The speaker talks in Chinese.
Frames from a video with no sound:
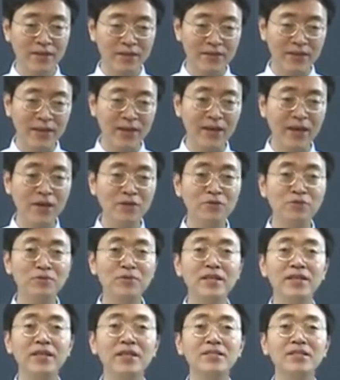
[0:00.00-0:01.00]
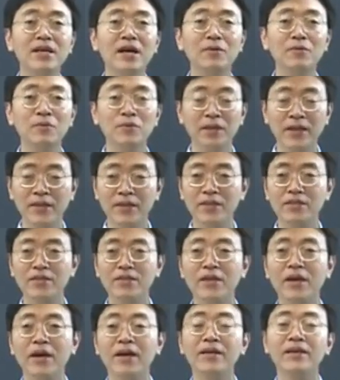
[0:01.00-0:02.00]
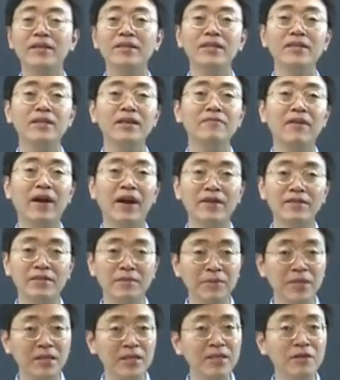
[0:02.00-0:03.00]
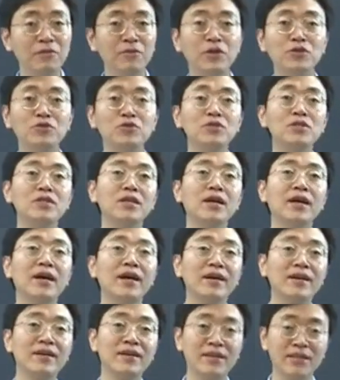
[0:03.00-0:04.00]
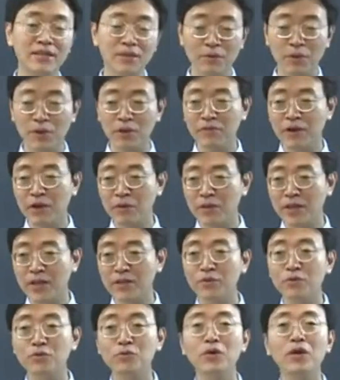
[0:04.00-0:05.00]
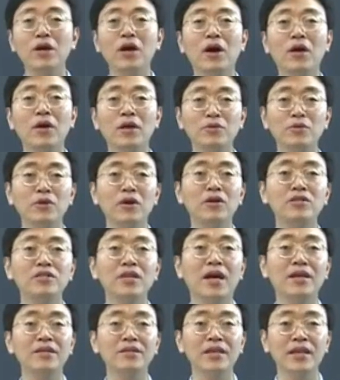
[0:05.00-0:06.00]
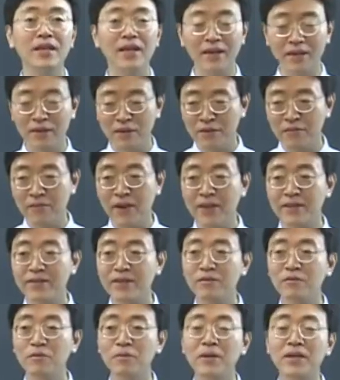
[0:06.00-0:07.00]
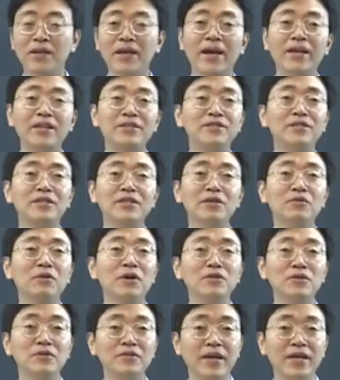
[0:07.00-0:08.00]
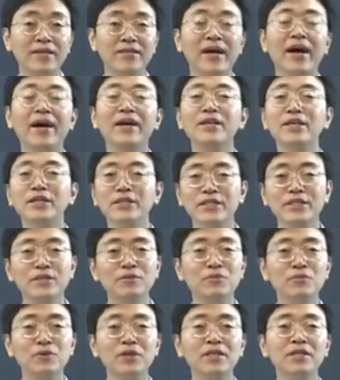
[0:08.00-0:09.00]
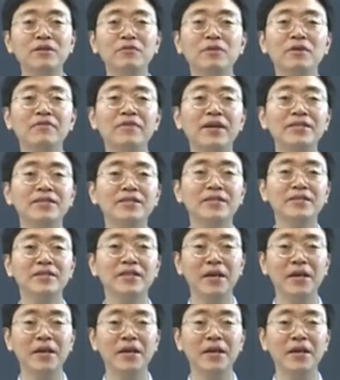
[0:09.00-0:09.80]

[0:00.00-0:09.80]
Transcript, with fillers: 在当初那天上午呢，他知道那天晚上咱们一定会举行啊，这欢乐晚会大家都约好了，约好场地了，晚上我们开着车一块儿去参加，几乎一定会发生。